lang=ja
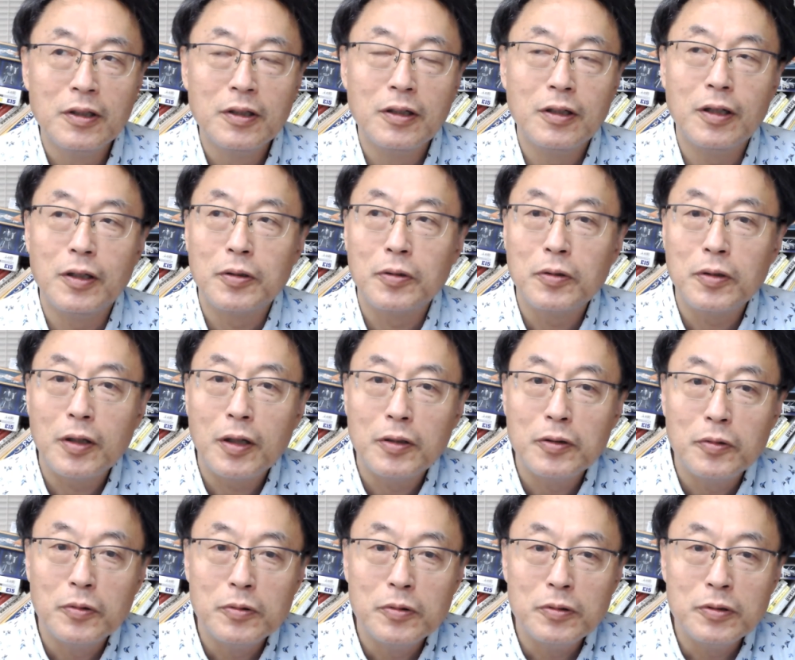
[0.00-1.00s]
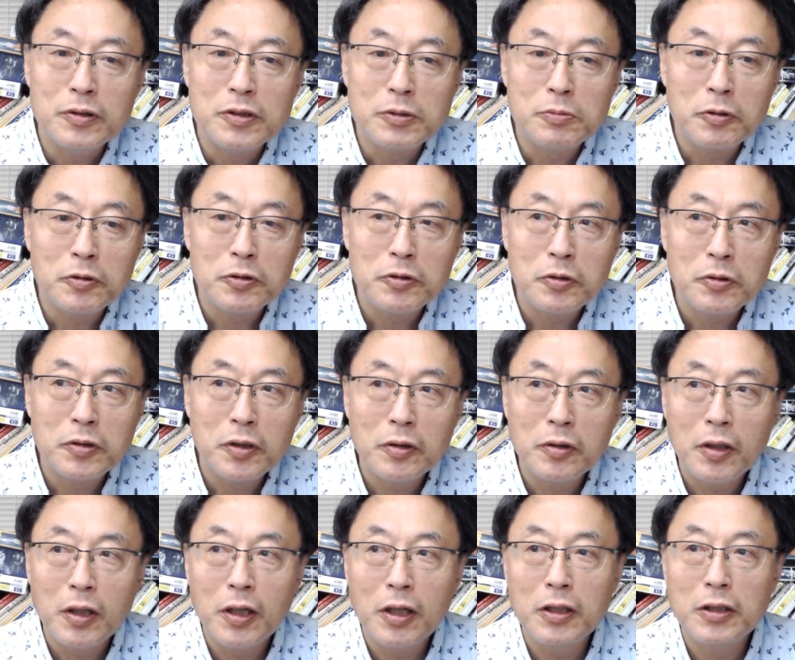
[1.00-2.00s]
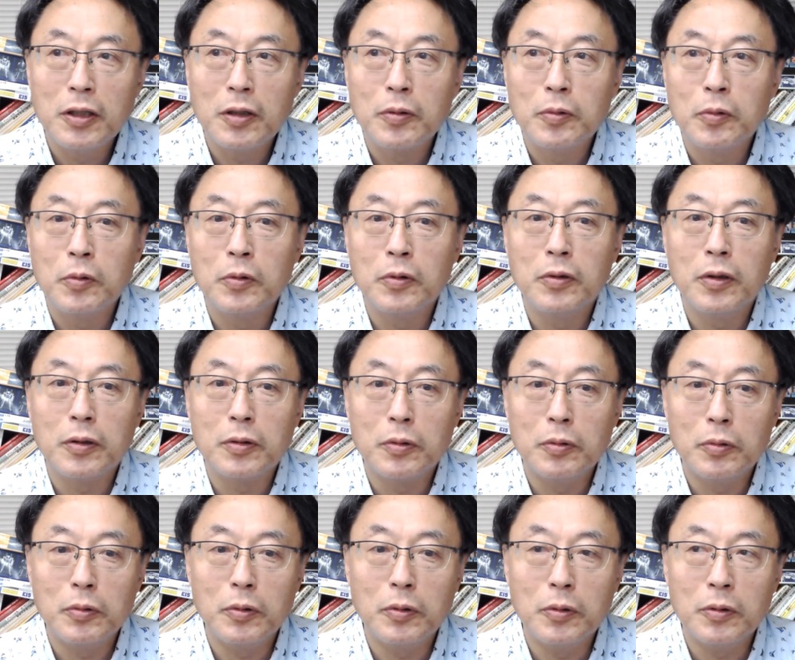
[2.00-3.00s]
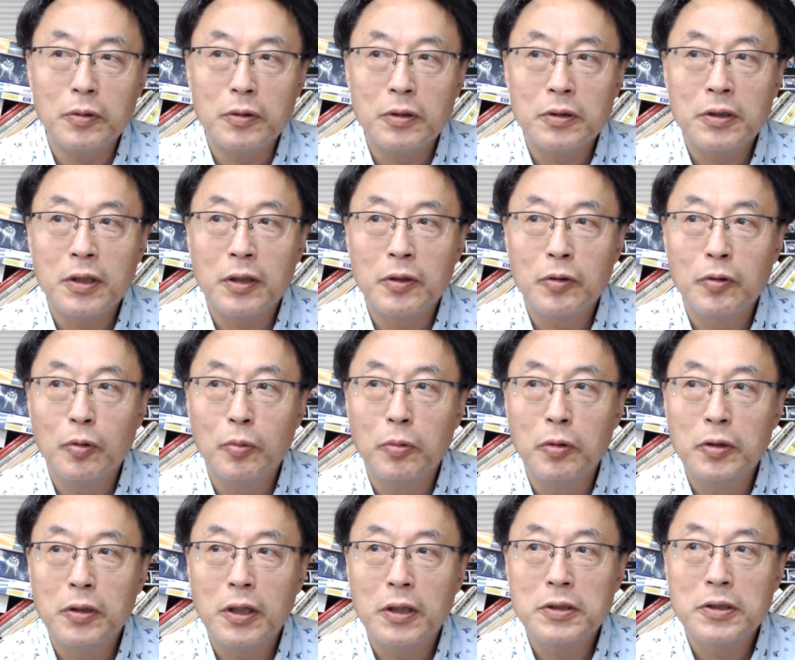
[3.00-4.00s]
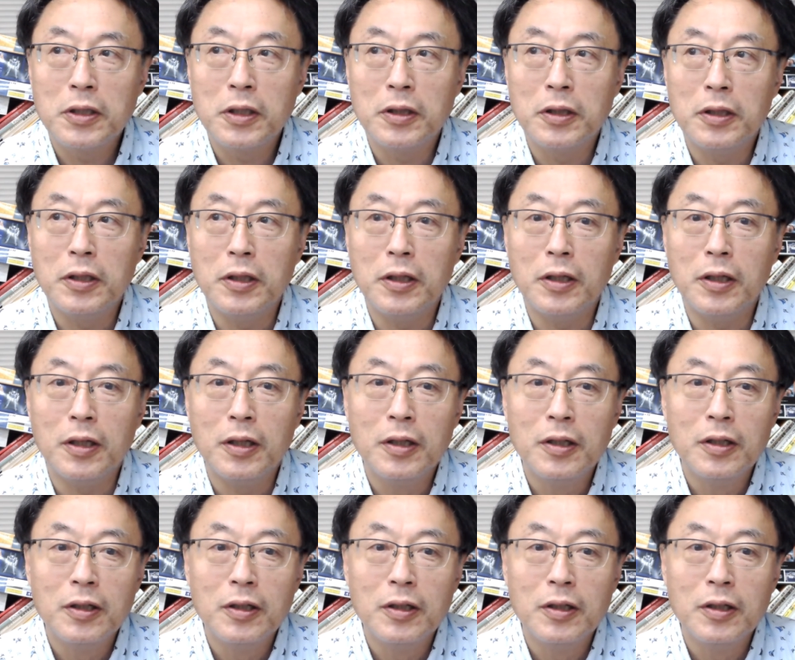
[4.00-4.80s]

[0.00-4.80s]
えー、それがあの一目瞭然の平易なコードだと、さっと思い出せて、